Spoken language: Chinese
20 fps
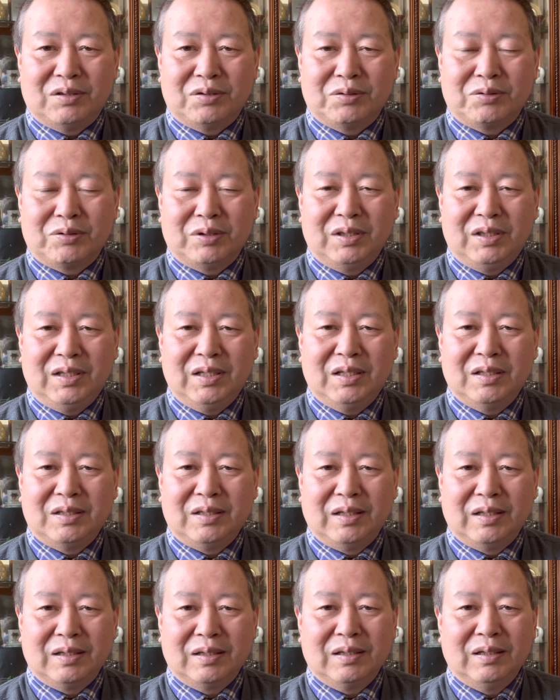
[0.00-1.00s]
就是说，一个
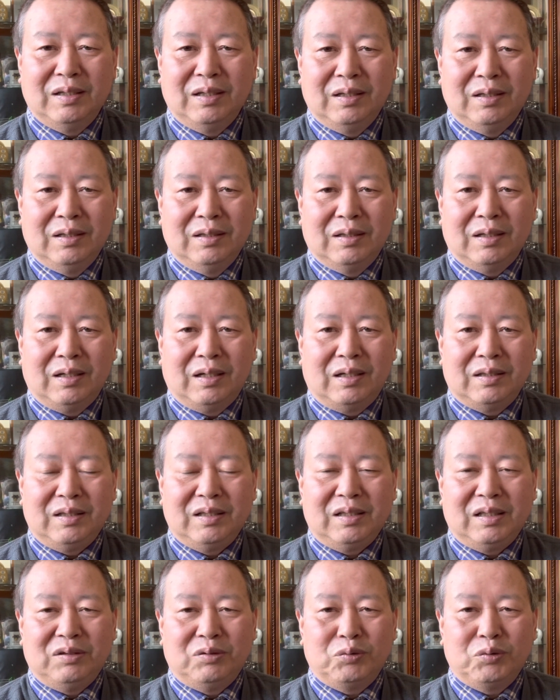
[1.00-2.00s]
人啊，
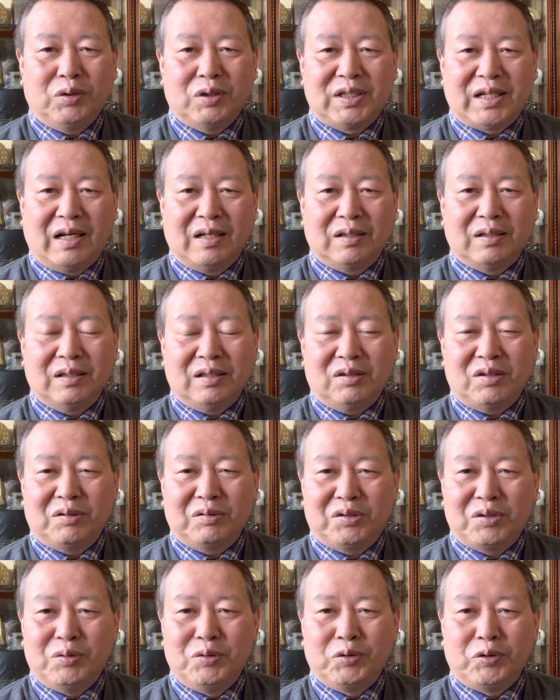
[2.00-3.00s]
你如果想到
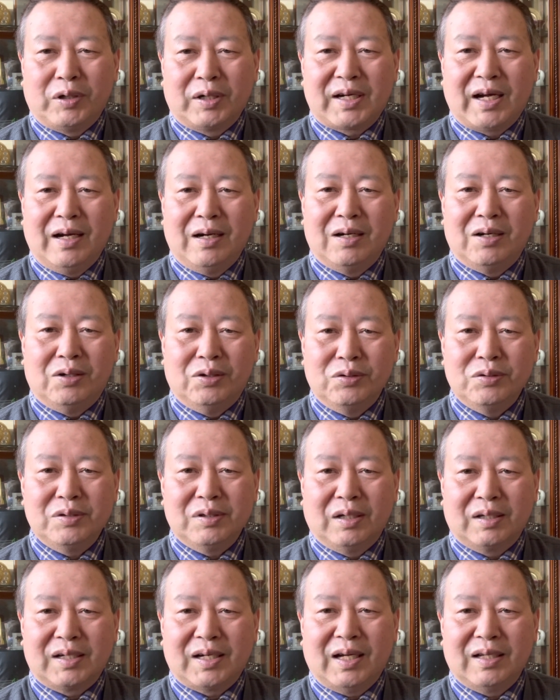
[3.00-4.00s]
动物园看猴
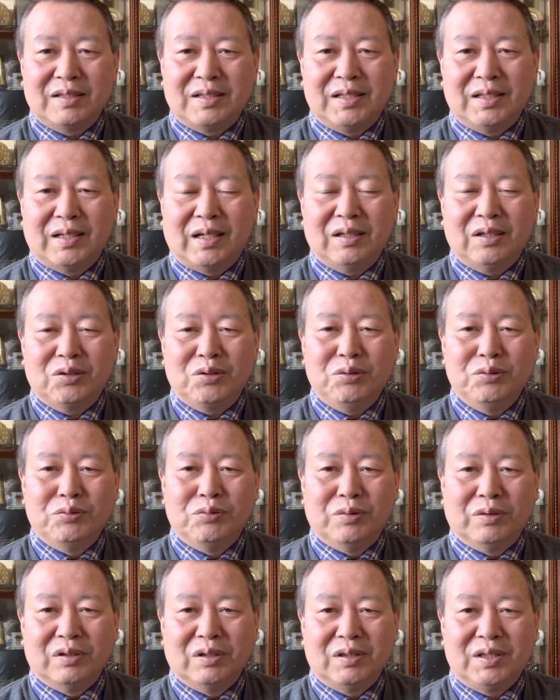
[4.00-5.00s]
子、看其他的动
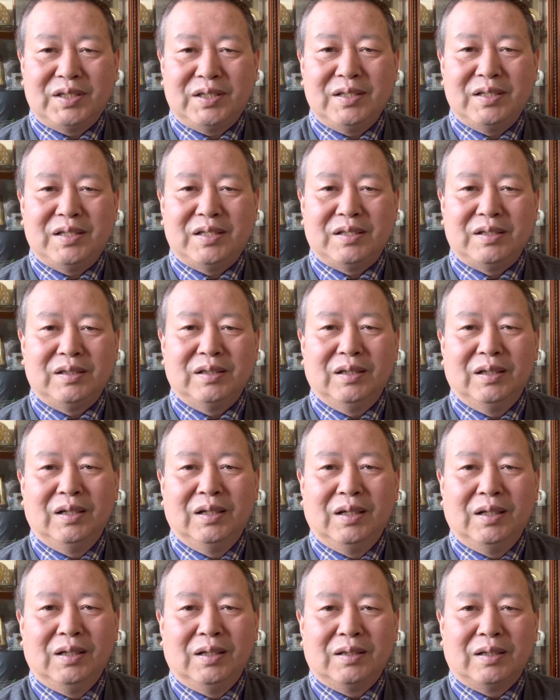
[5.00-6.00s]
物稀奇，
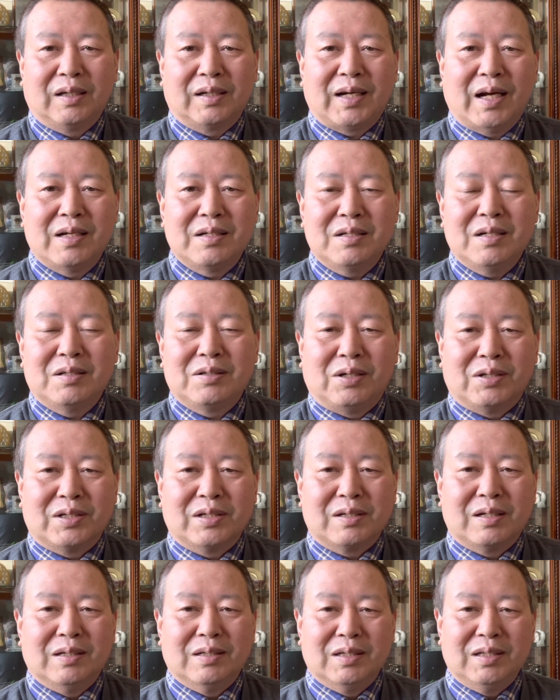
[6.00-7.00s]
那看热闹是
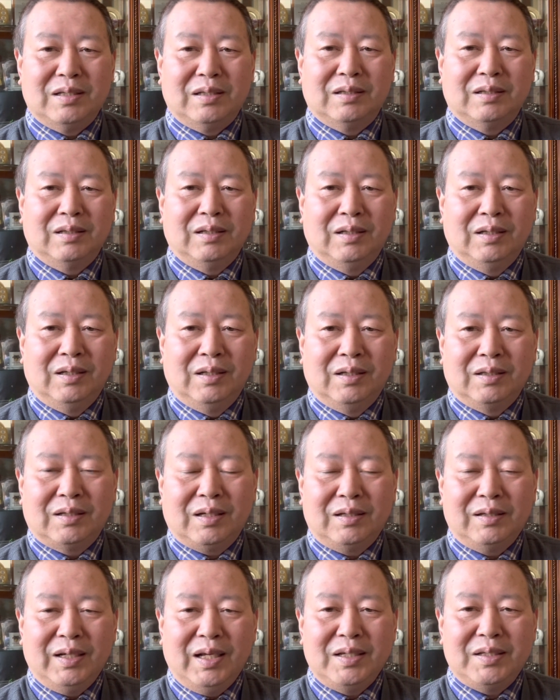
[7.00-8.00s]
可以的，
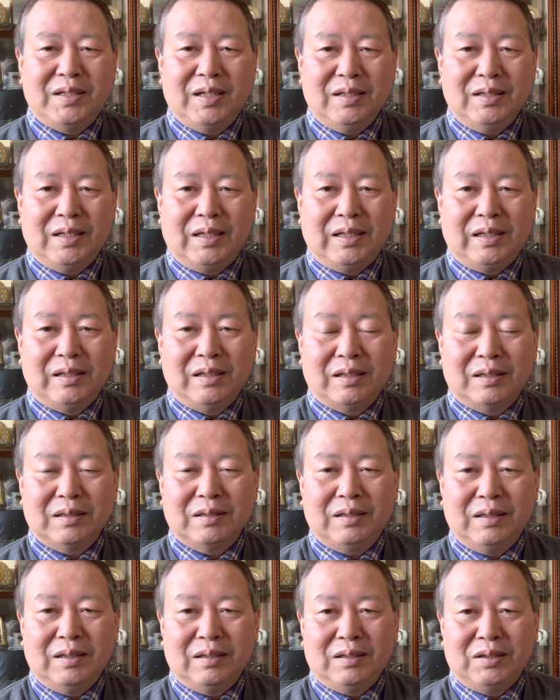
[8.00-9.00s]
但是内心你应当、
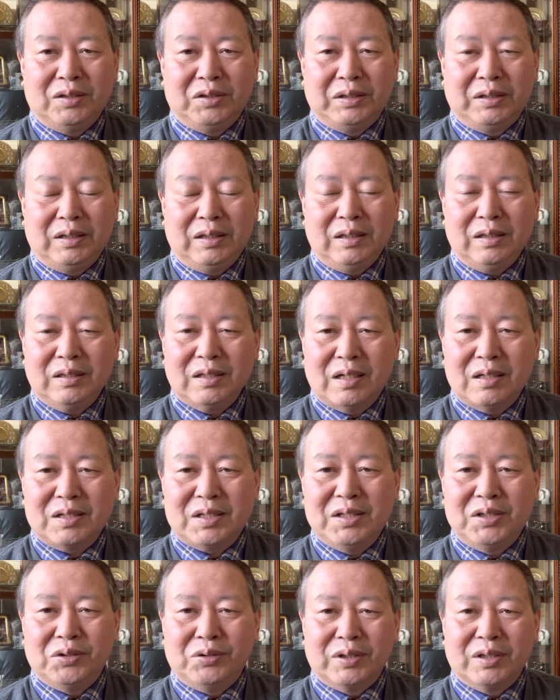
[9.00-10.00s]
应应当
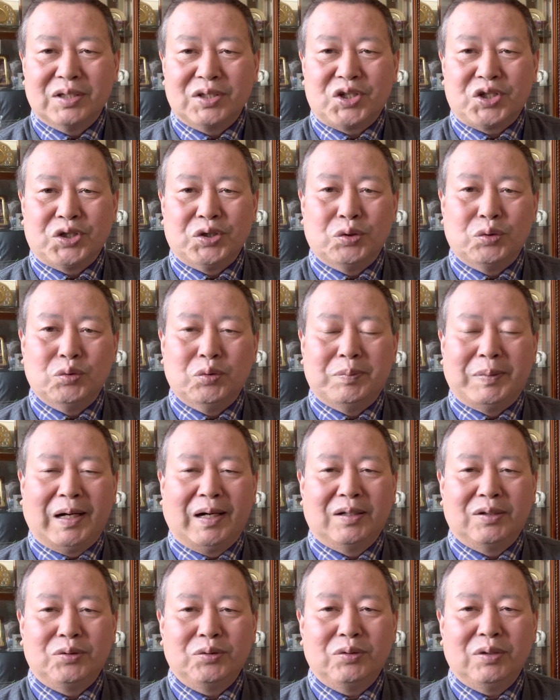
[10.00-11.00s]
是有一个尺度
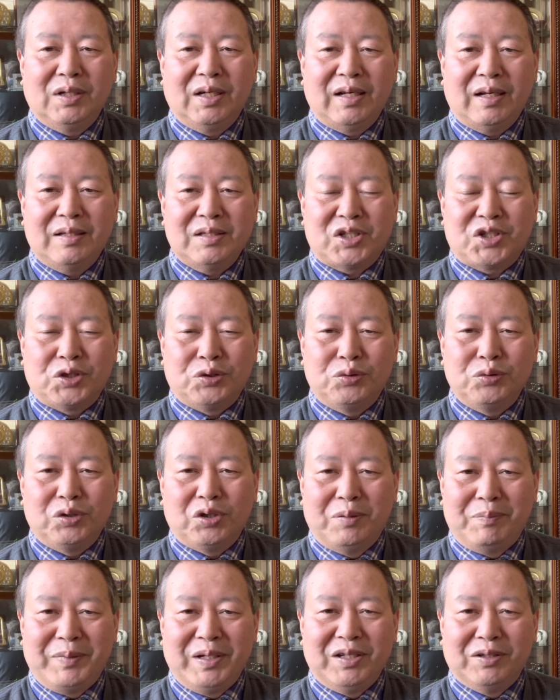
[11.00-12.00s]
吧。如果连尺度
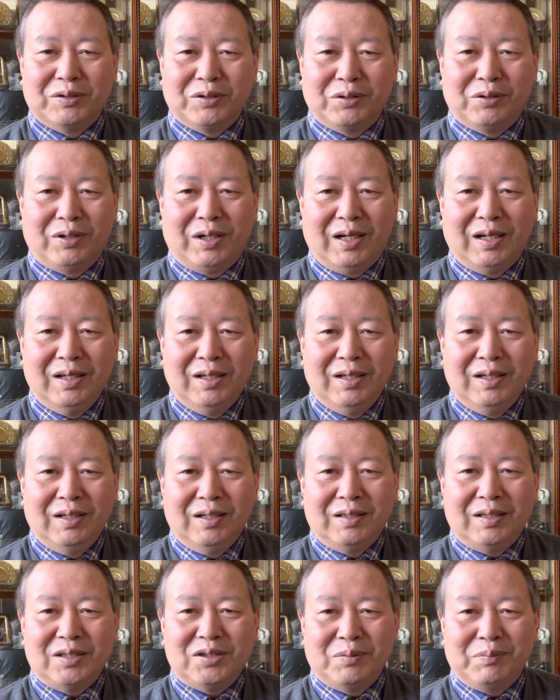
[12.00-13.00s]
都没有的话，
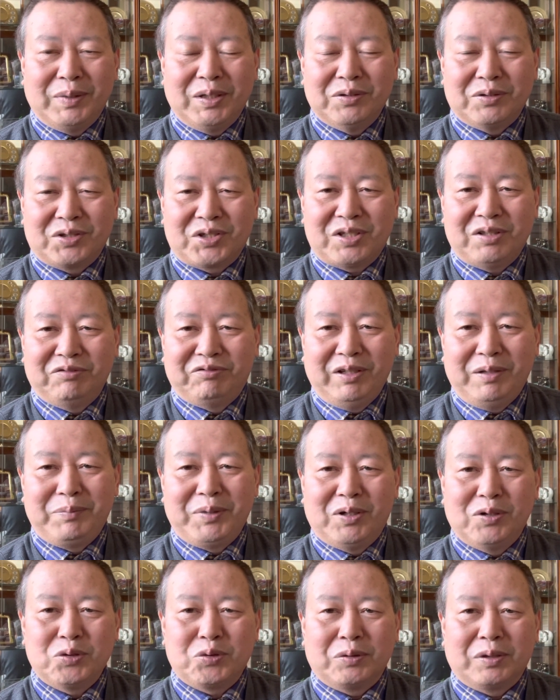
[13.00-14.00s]
那就没有是非
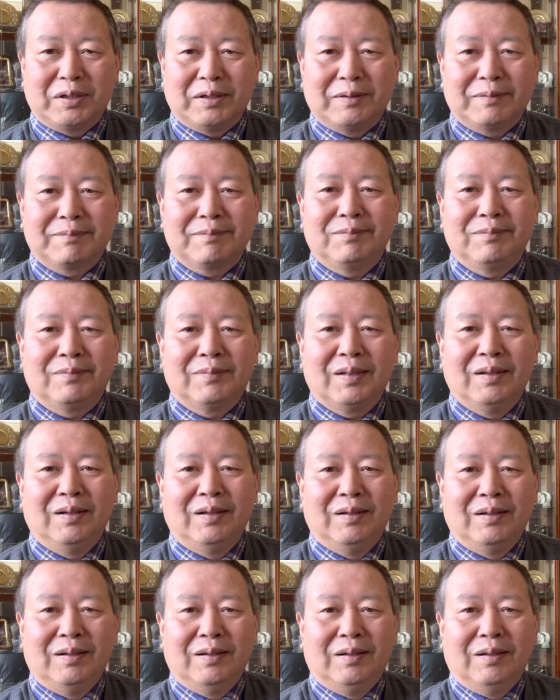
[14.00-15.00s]
标准了。
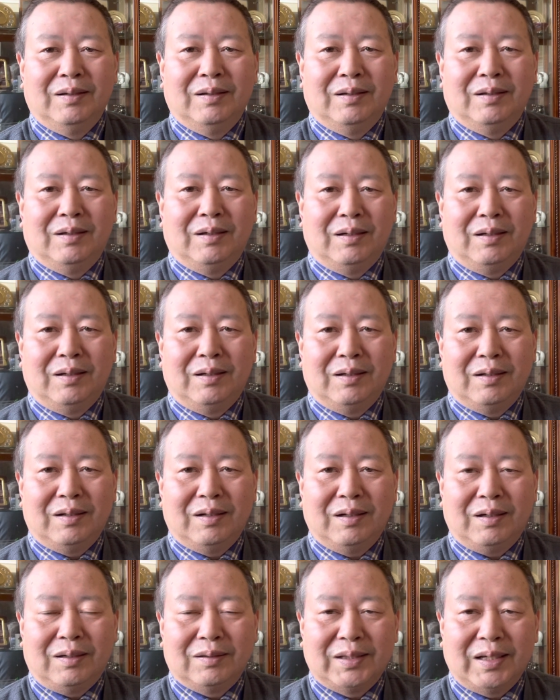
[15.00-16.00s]
呃，
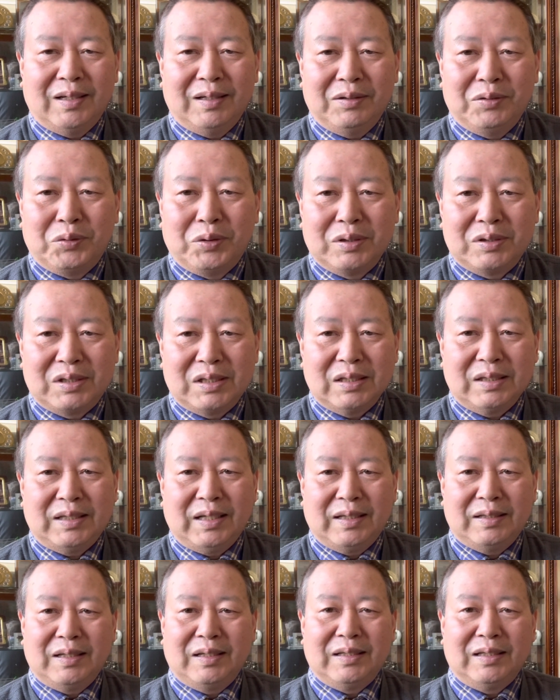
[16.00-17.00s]
好的，我今
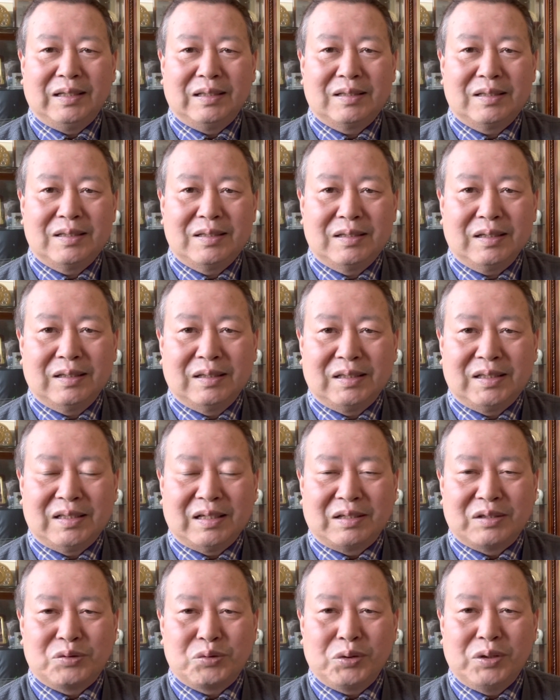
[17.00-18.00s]
天呢也这个
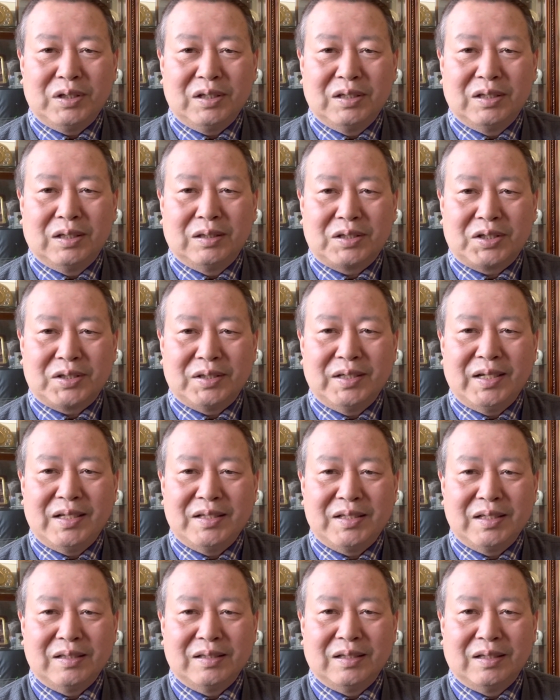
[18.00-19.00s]
想做一个实验
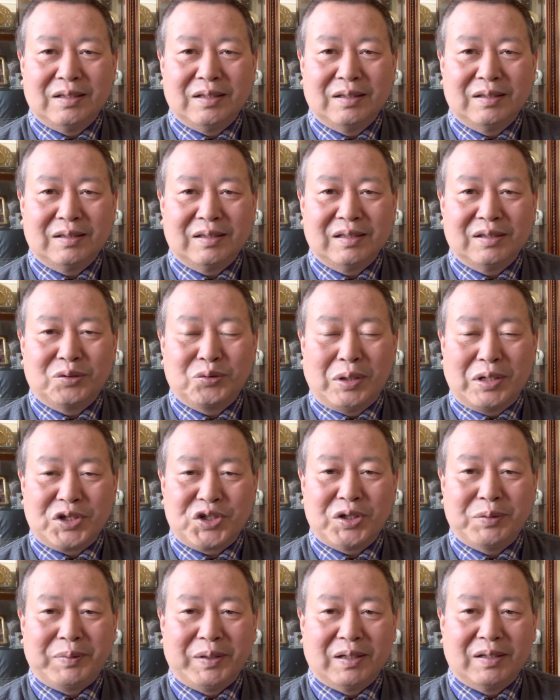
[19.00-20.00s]
性的这个短
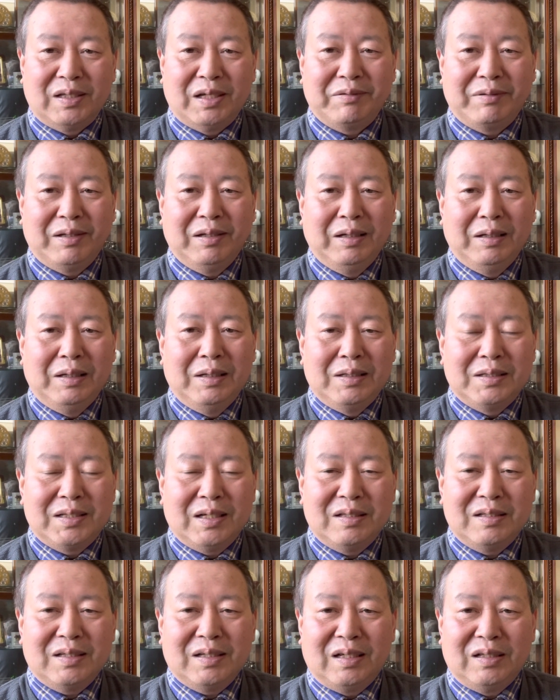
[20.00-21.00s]
视频，因为
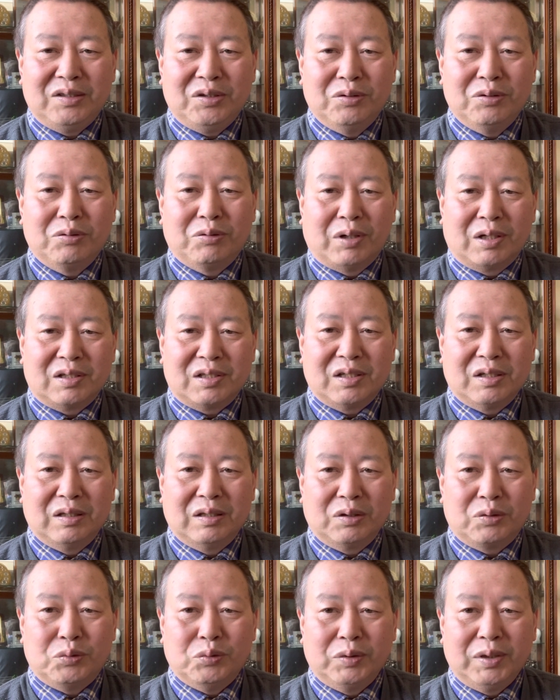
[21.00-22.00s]
现在油管
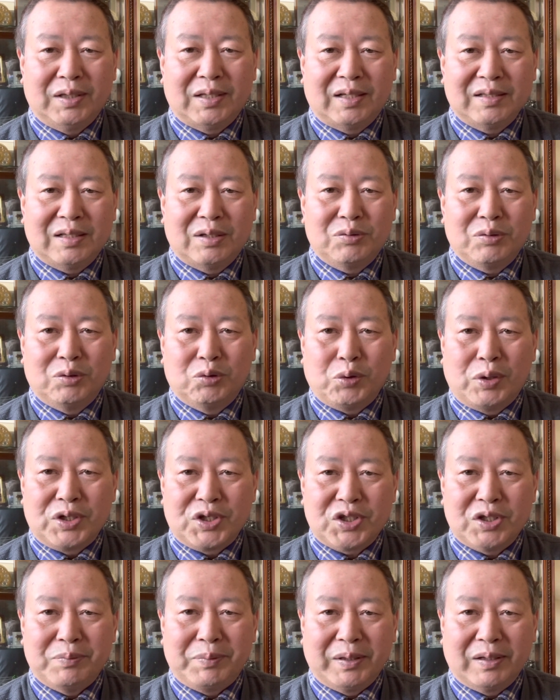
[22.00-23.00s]
是鼓励大家做短
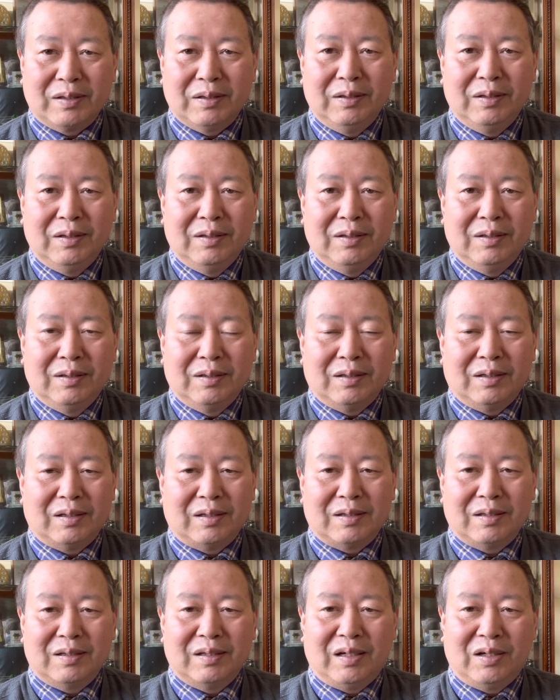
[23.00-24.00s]
视频，
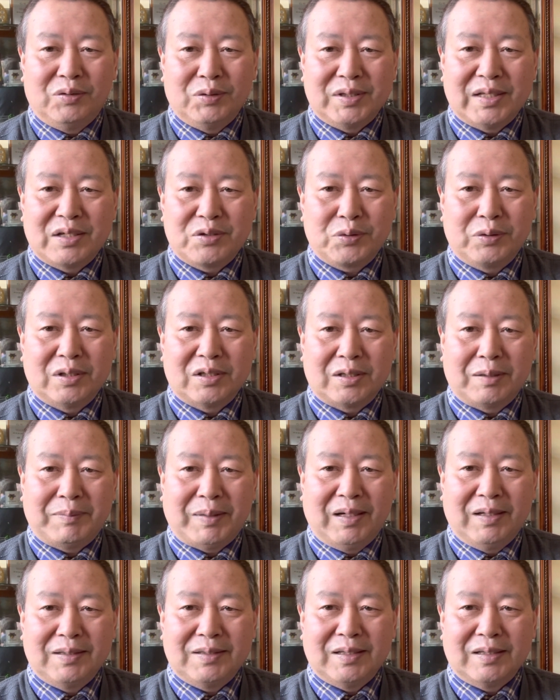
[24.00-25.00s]
啊，好，我先说到这儿
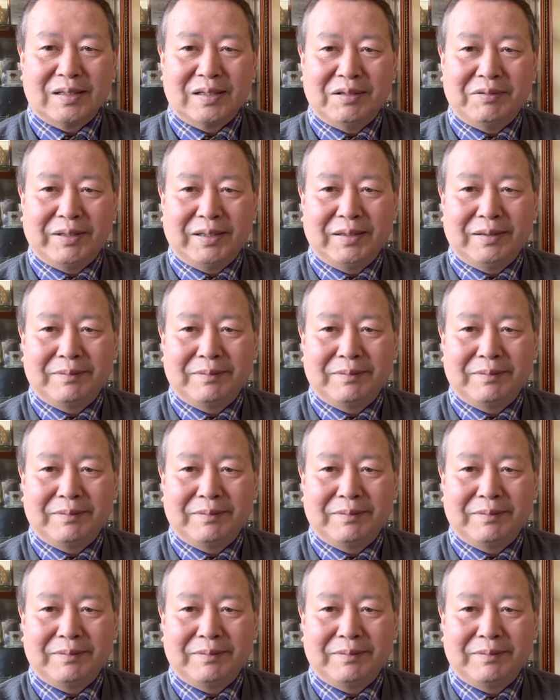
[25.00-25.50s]
吧，谢谢各位。